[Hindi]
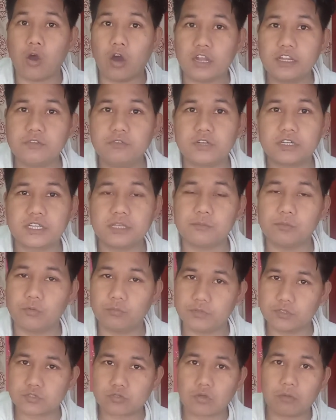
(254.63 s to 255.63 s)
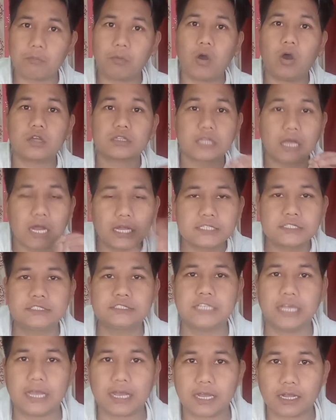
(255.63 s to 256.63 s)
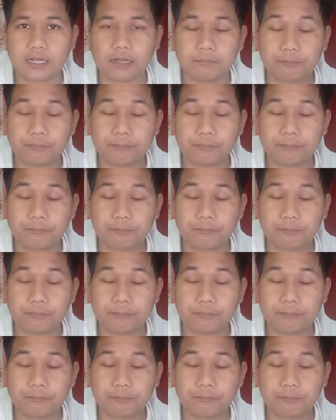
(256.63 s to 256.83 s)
हॉलीवुड की मूवीज को बहुत अच्छा